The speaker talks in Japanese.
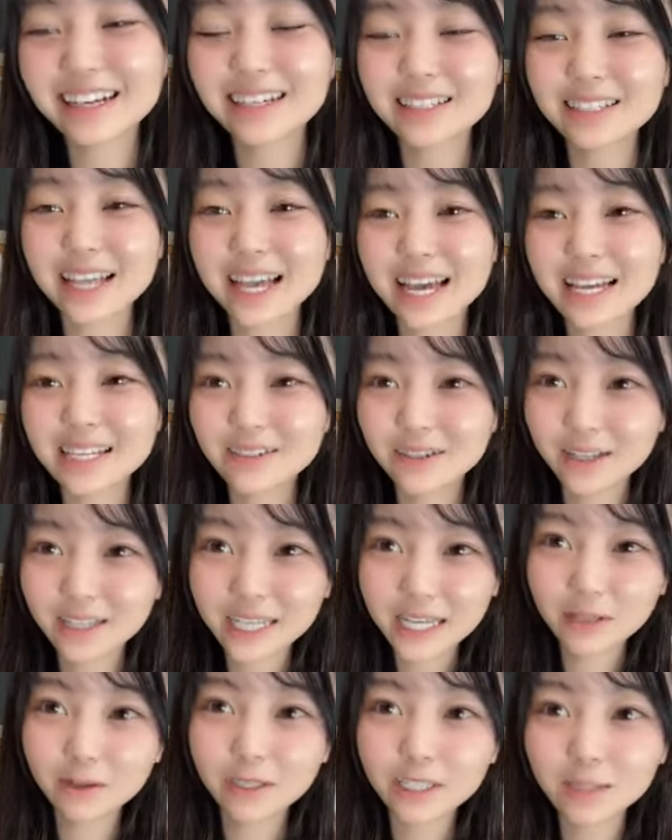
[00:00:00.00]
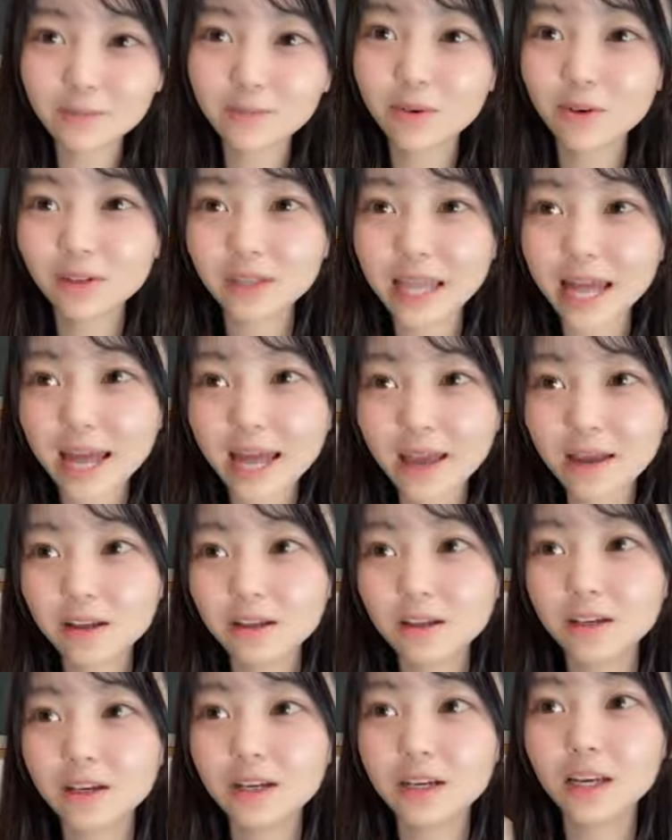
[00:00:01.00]
たくさん一緒に楽しもうね
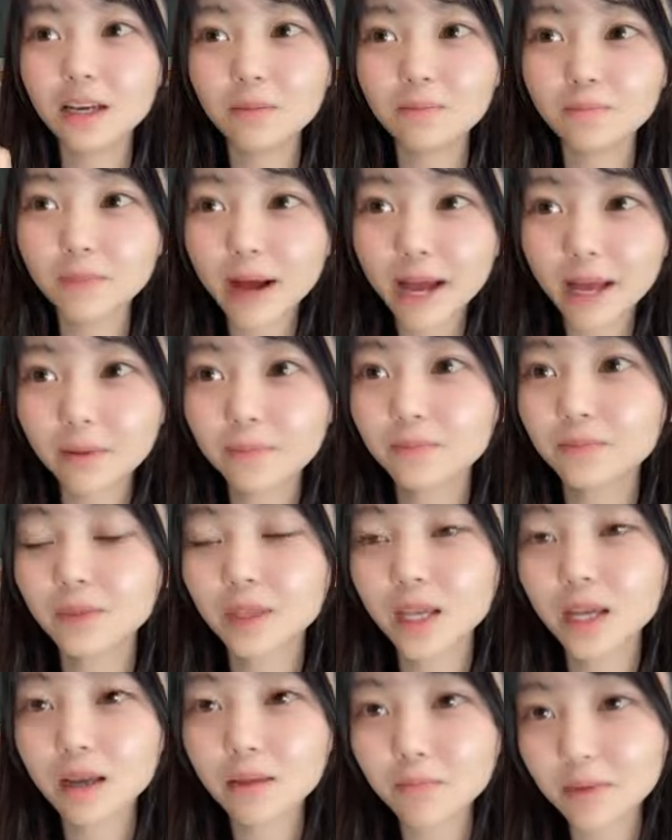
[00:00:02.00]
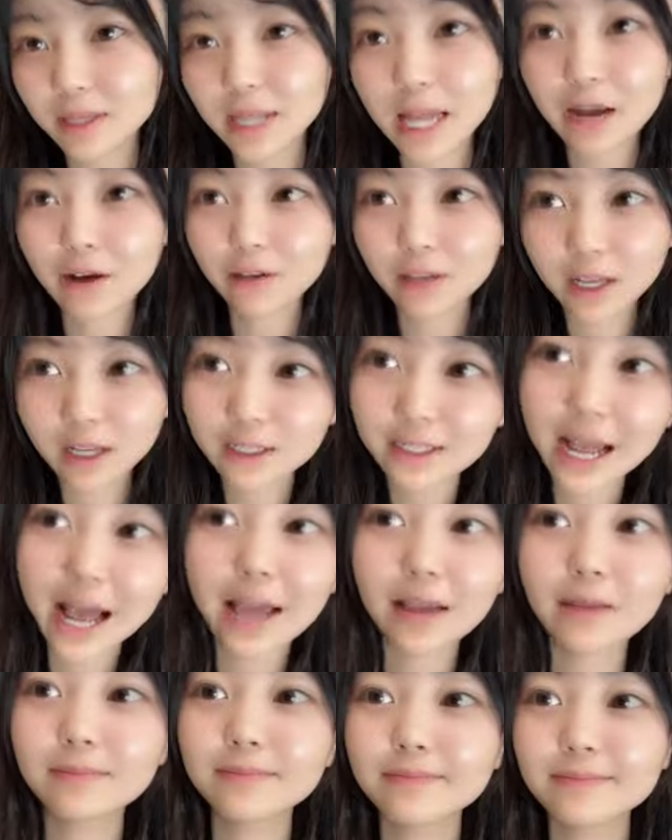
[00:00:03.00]
いっぱい見てくださ
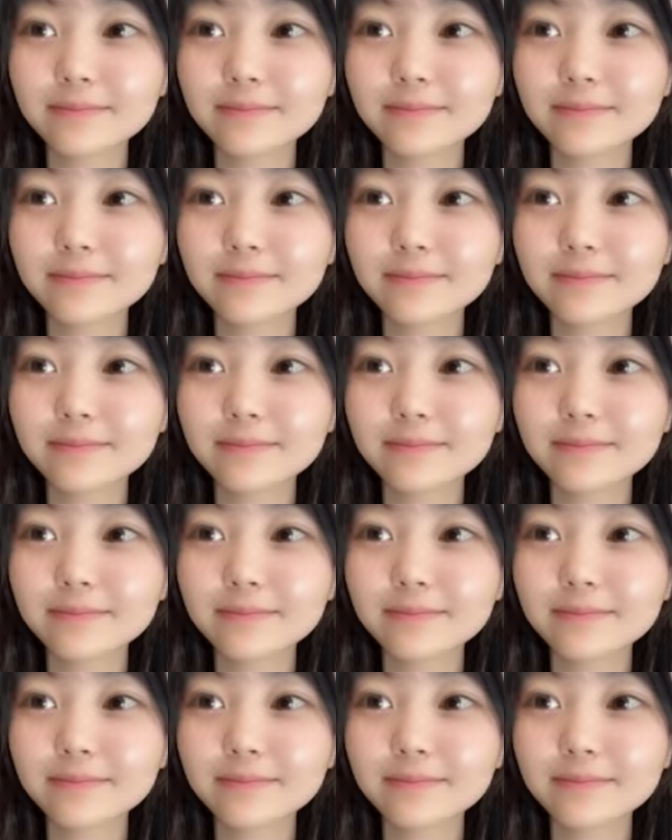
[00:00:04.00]
い